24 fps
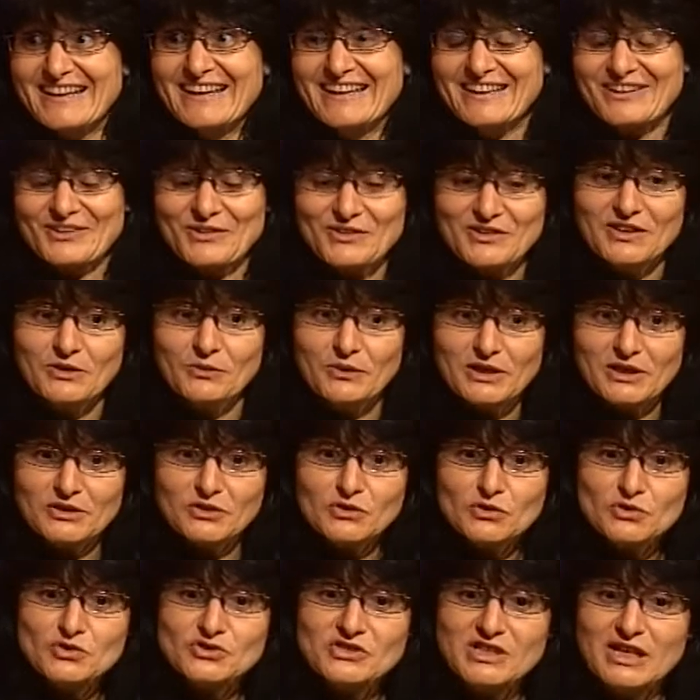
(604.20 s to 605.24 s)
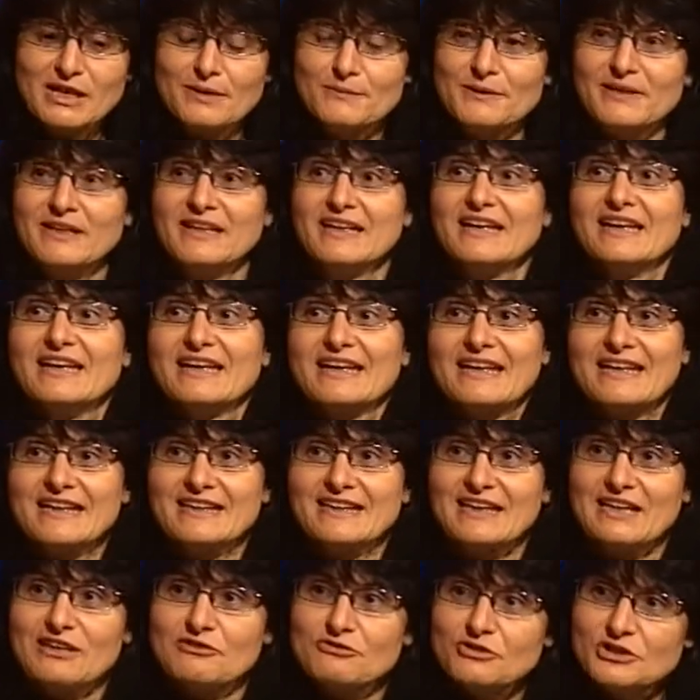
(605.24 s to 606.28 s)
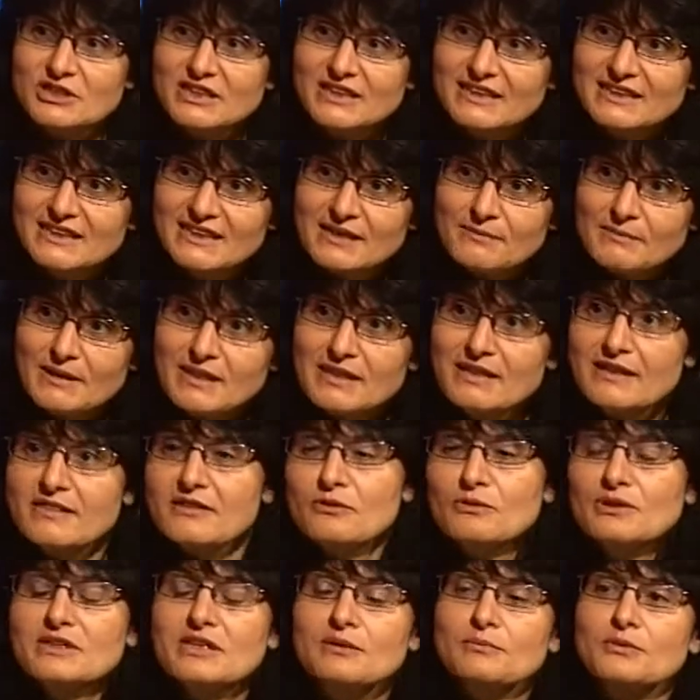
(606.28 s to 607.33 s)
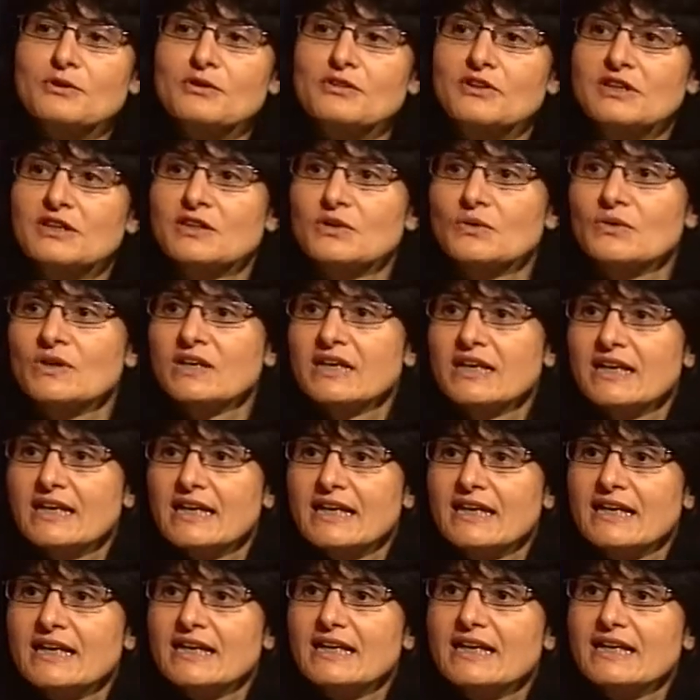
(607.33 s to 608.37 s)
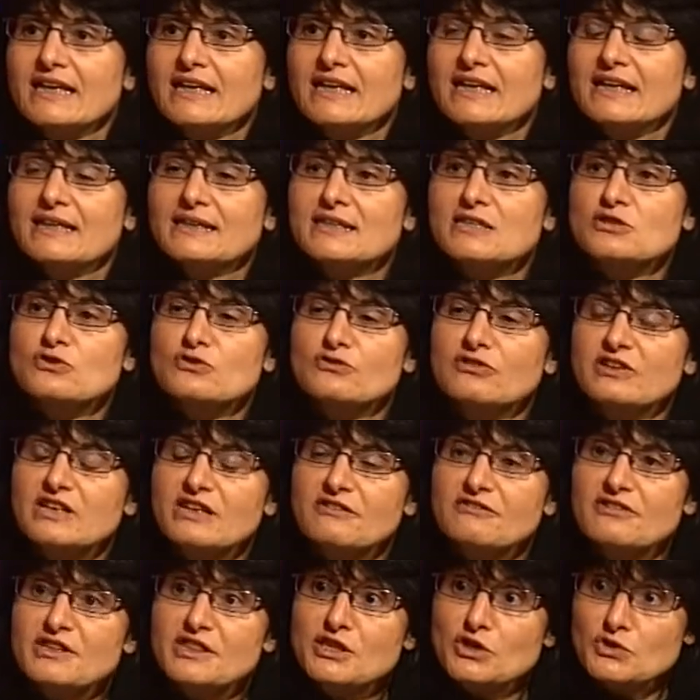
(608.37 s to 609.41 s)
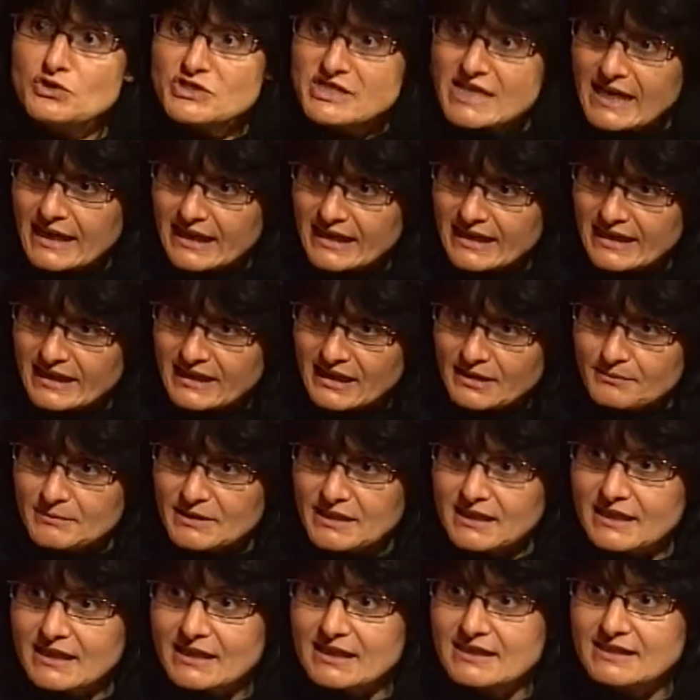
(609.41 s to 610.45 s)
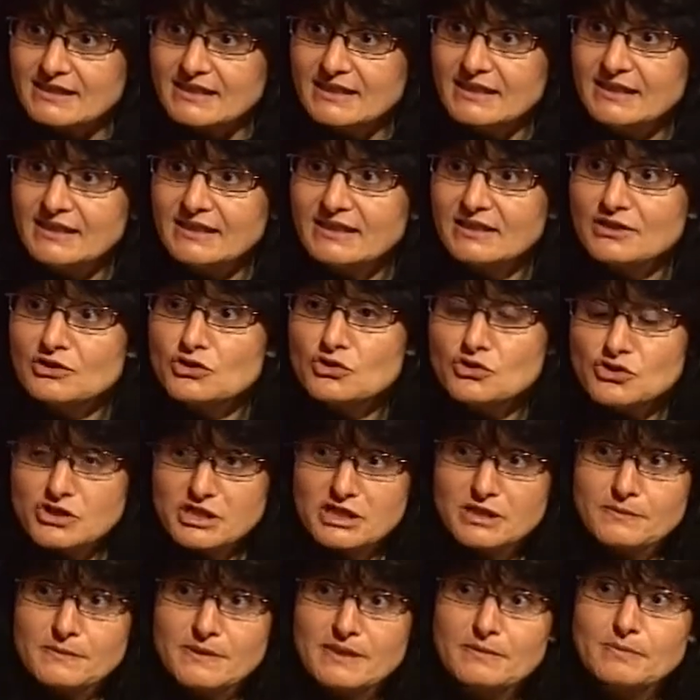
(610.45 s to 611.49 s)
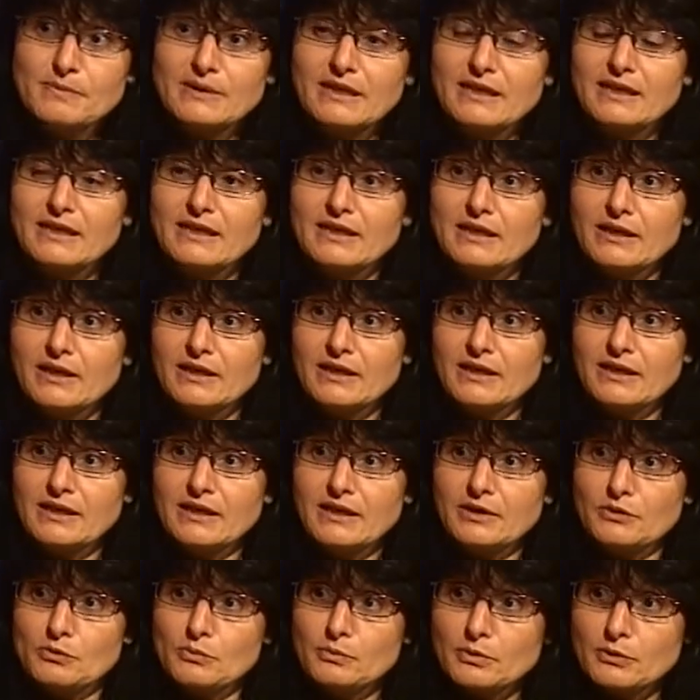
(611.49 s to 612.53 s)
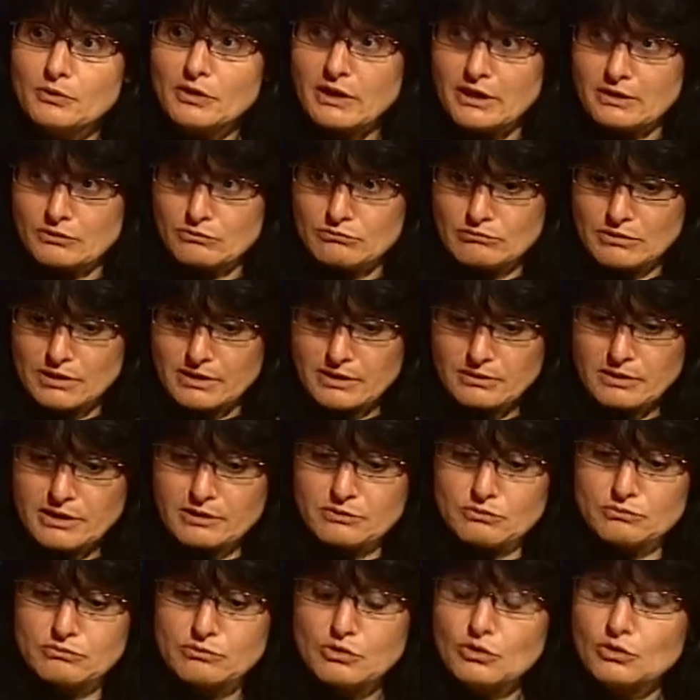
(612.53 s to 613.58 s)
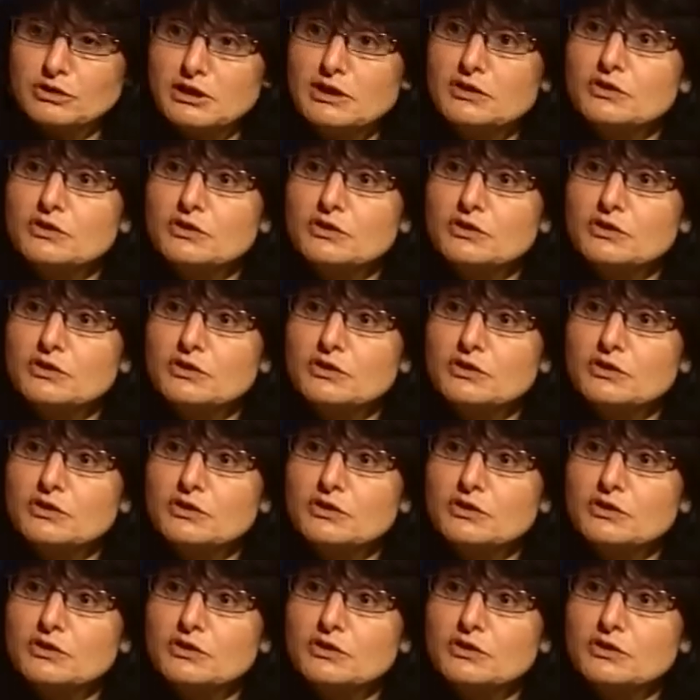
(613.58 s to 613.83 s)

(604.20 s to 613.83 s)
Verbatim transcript: quiero decir, aunque no nos salve que Telefónica tenga más del 50% eh, de sus beneficios ya en América Latina, no sirve para que en un, en un, en un contexto